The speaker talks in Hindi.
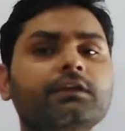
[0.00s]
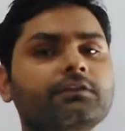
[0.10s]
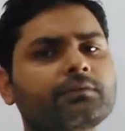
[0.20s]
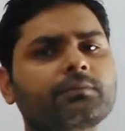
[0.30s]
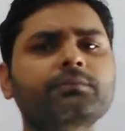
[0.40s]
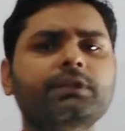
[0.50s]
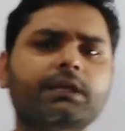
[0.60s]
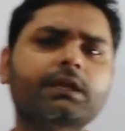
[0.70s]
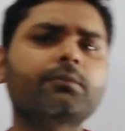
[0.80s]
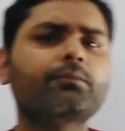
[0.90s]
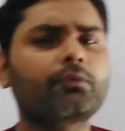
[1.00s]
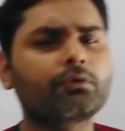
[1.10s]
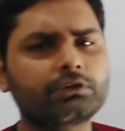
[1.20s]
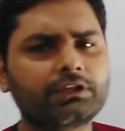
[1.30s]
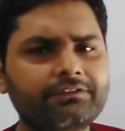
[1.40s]
ये सब हम देखेंगे
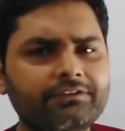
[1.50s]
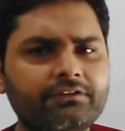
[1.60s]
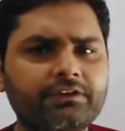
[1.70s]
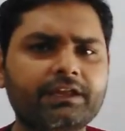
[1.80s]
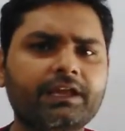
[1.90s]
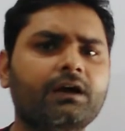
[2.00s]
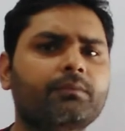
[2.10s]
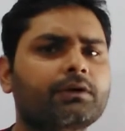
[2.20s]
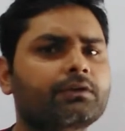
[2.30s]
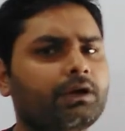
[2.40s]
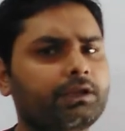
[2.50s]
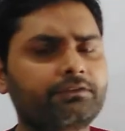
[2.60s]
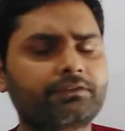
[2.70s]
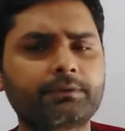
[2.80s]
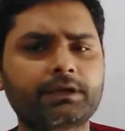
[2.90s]
बहुत ही ईजी ट्रिक है आपका
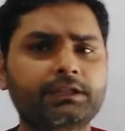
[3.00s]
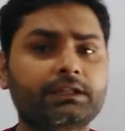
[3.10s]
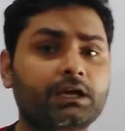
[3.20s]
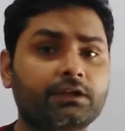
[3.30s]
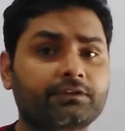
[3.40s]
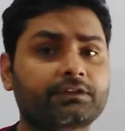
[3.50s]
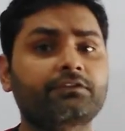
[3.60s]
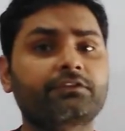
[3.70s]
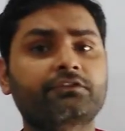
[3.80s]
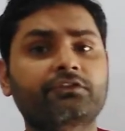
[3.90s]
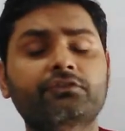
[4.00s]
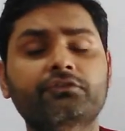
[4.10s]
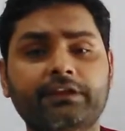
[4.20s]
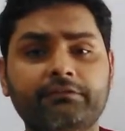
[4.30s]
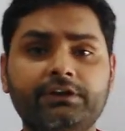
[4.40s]
कहीं से भी कहीं तक आ सकता है सिक्सटी टू
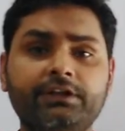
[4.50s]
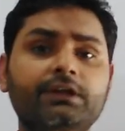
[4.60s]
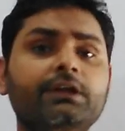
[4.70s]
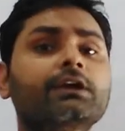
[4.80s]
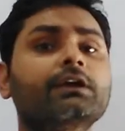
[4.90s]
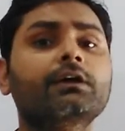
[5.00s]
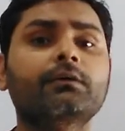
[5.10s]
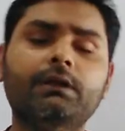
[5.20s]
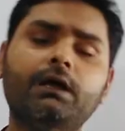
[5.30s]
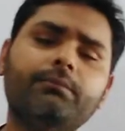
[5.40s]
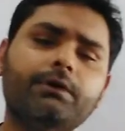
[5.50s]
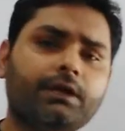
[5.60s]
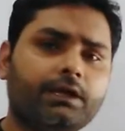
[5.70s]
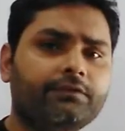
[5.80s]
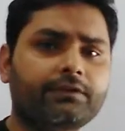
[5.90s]
सेवेंटी मतलब आपको
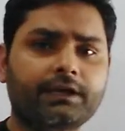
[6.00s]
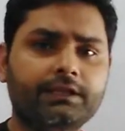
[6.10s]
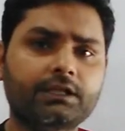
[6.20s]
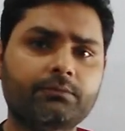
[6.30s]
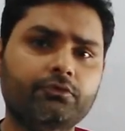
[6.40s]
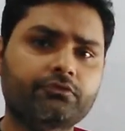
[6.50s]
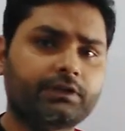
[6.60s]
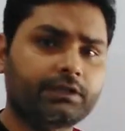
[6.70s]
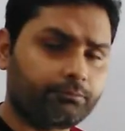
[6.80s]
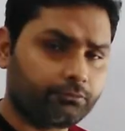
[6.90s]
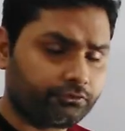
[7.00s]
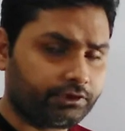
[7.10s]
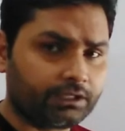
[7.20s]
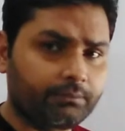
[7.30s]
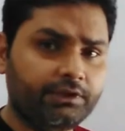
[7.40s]
कहीं से कहीं तक पहुँच ले पूछ
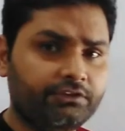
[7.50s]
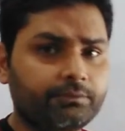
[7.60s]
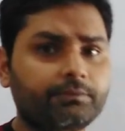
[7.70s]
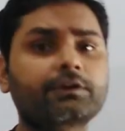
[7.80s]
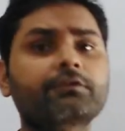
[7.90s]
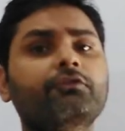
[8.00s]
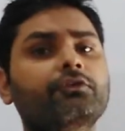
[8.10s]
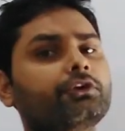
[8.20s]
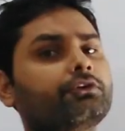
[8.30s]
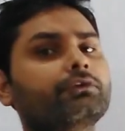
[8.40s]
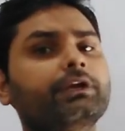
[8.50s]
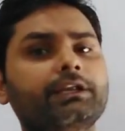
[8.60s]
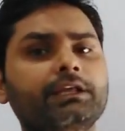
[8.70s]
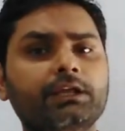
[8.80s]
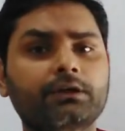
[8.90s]
लेता है बीच में भी कि फोर्टी टू
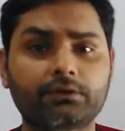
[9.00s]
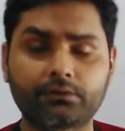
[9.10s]
एट्टी के